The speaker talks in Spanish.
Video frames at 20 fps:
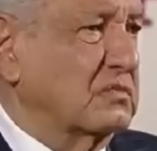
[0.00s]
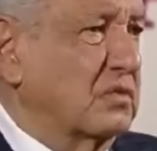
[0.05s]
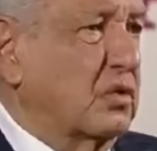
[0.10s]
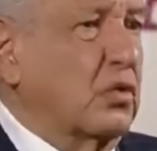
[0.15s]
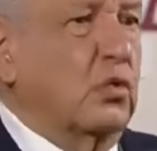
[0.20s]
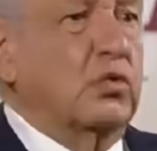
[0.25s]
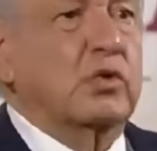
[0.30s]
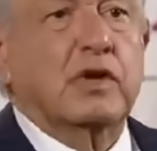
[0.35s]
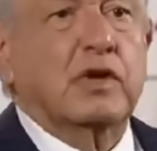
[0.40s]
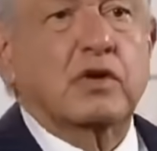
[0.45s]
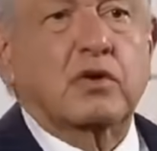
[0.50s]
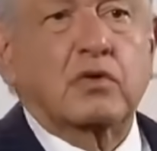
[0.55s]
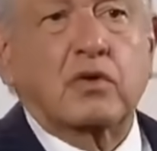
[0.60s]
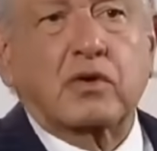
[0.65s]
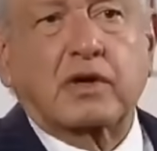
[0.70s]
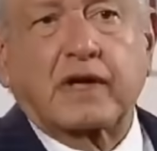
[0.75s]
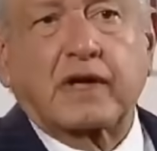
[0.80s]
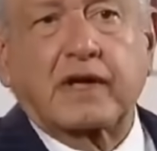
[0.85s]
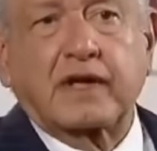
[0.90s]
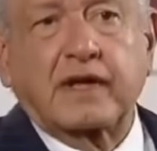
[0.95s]
Lo
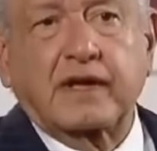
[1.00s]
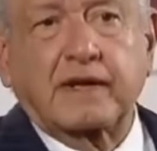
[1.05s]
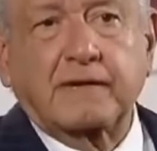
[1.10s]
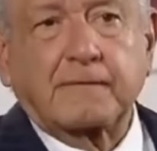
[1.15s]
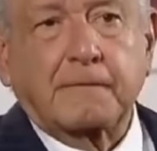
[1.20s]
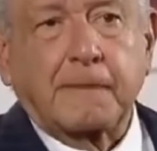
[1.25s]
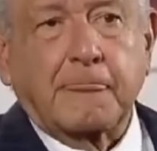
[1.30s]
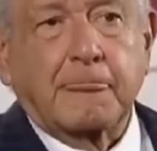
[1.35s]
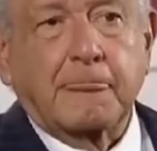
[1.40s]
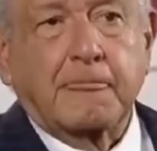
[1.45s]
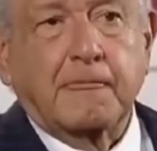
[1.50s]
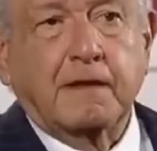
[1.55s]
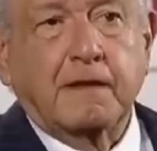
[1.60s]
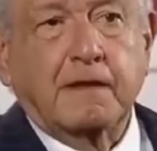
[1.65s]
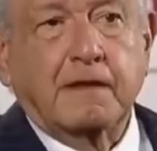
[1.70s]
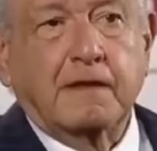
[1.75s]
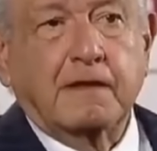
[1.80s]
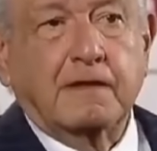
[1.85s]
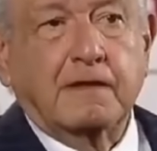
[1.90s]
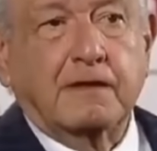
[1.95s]
único que
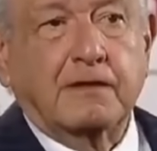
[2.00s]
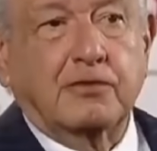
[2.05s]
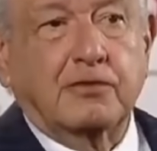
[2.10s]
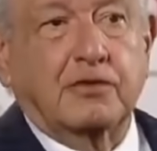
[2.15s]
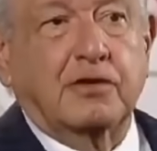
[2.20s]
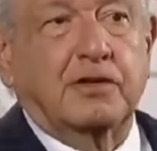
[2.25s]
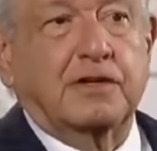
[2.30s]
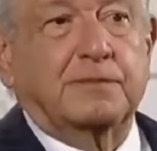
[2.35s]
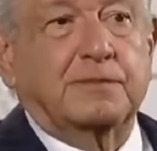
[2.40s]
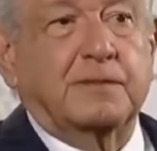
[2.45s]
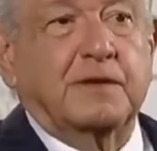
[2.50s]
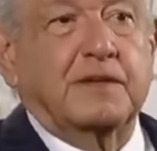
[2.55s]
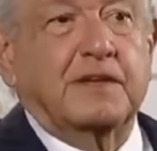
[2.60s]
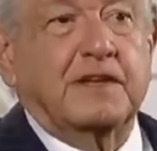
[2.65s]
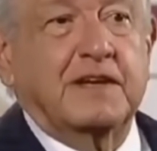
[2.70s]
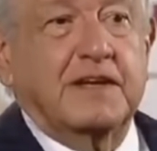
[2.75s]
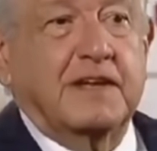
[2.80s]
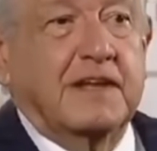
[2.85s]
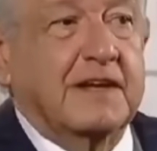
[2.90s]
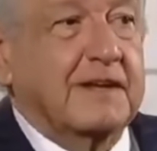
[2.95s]
yo les
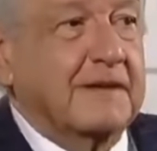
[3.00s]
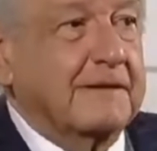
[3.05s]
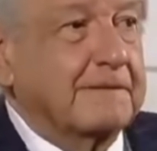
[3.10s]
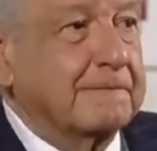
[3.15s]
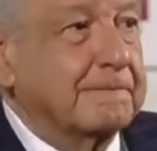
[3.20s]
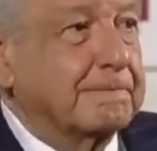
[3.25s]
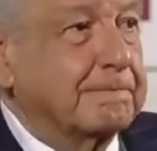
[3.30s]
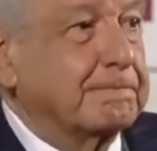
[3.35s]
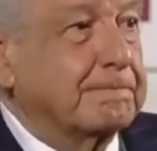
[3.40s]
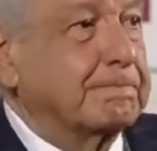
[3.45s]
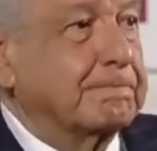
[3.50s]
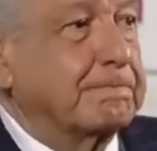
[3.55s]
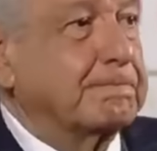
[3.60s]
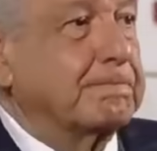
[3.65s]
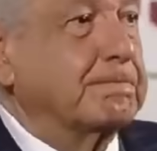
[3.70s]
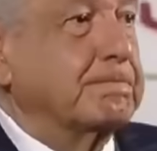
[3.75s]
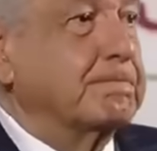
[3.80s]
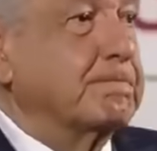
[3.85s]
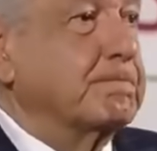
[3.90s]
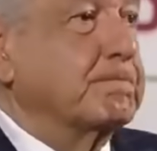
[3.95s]
pediría
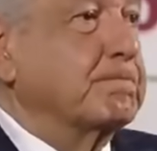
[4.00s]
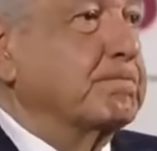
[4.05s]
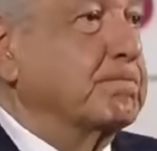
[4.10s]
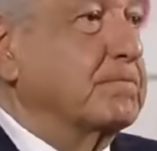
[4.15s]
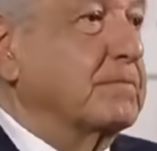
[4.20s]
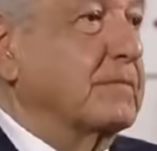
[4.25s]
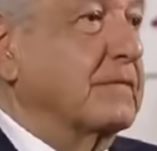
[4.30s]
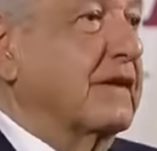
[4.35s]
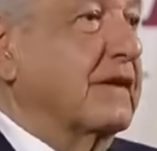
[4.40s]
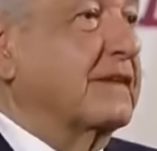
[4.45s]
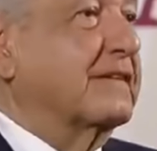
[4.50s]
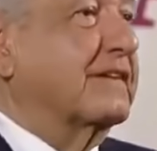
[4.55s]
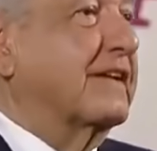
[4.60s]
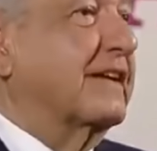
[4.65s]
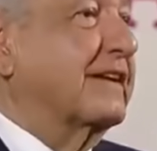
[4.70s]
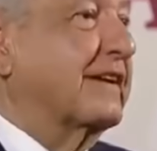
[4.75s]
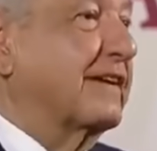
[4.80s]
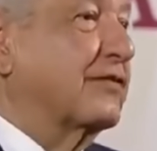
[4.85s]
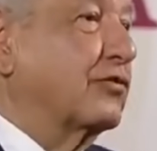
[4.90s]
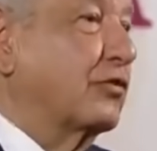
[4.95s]
es
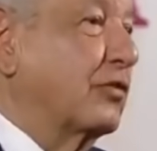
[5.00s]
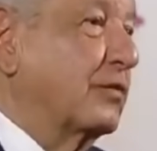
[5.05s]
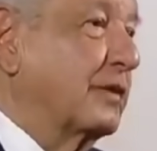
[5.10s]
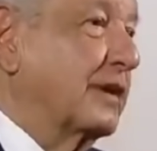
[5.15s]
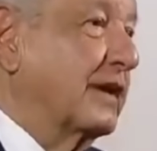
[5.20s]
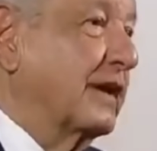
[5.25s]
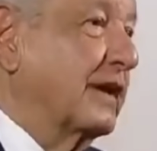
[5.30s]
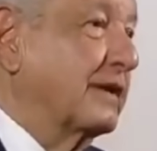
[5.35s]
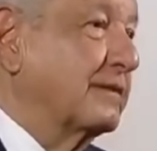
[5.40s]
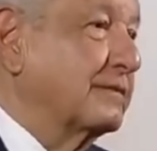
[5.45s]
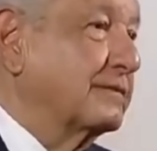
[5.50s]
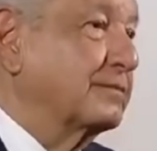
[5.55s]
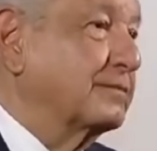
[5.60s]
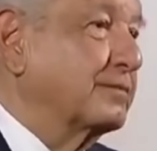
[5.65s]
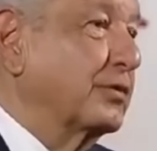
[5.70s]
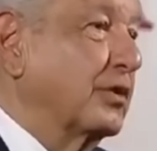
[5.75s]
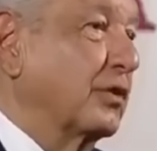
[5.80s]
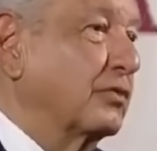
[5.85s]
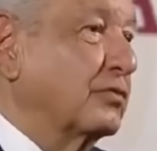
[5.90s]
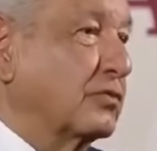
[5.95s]
que
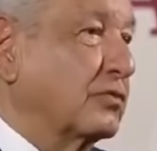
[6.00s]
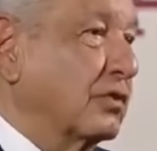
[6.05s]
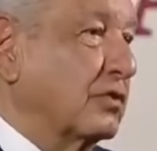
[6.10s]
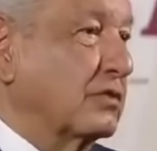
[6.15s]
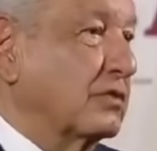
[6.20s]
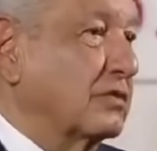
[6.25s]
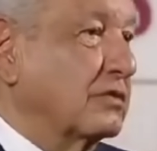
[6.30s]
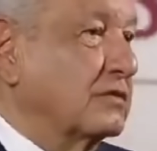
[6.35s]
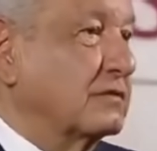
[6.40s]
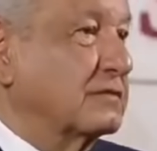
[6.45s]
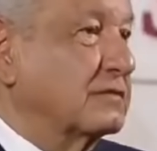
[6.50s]
resolvieran pronto,